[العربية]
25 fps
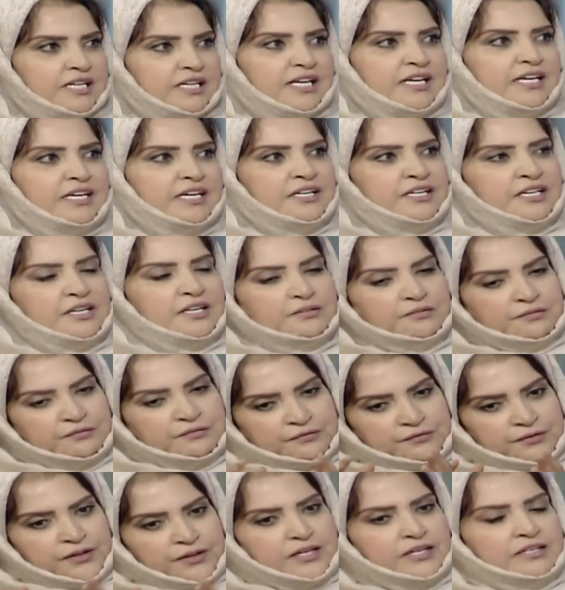ان
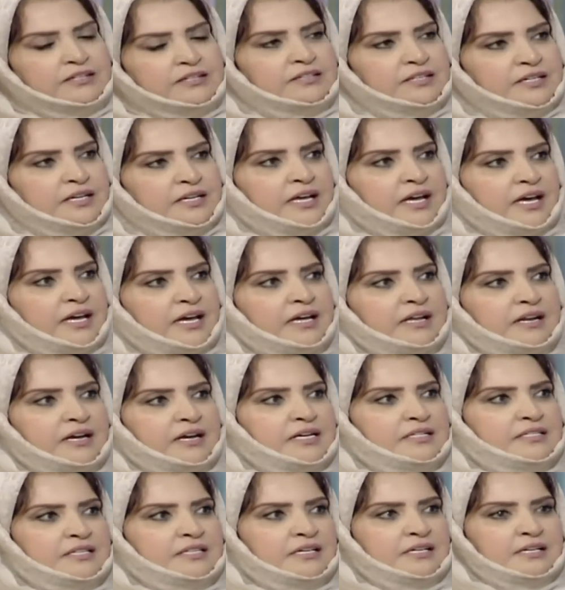في عندنا
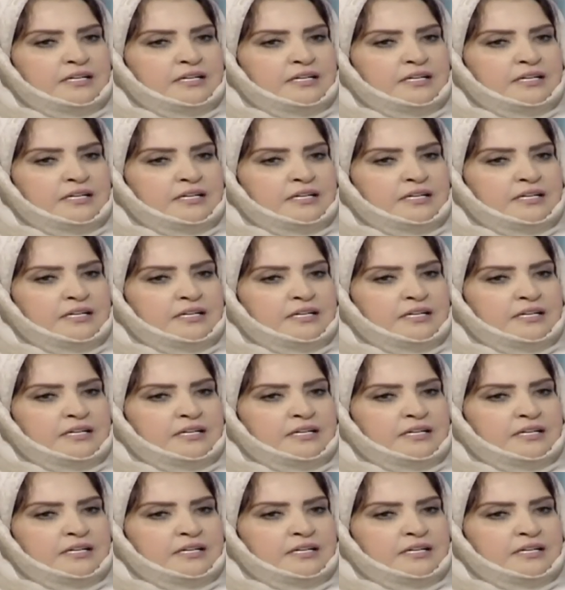خيارات